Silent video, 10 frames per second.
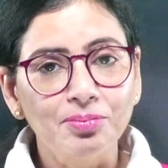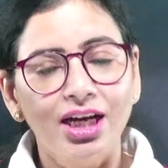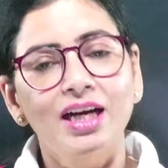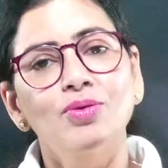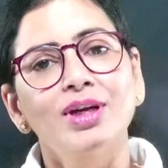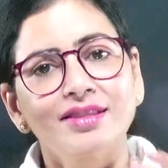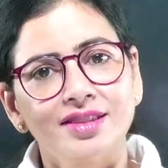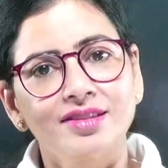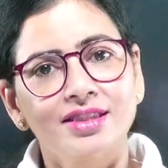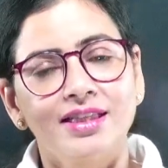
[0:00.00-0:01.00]
जाकर वो
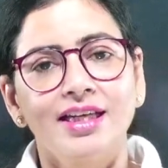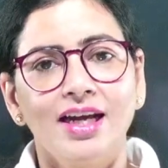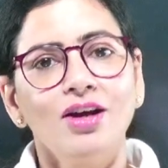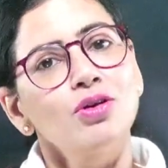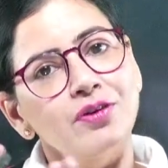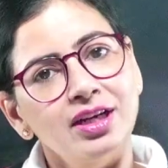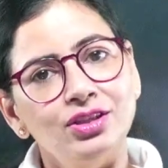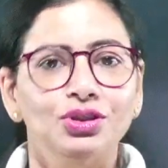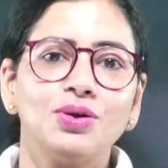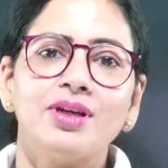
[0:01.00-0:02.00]
एनालिसिस करते हैं और फिर
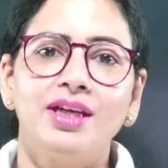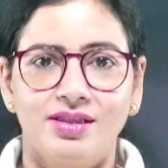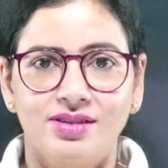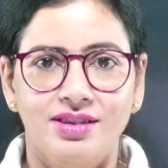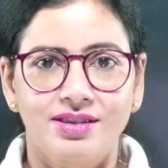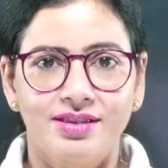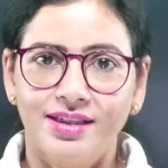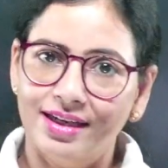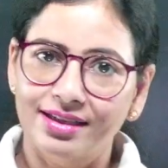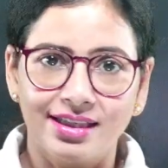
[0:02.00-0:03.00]
हिस्ट्री को रिकंस्ट्रक्ट करते
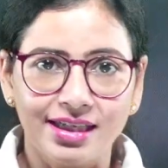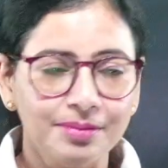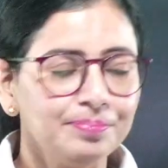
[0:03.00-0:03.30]
हैं ठीक है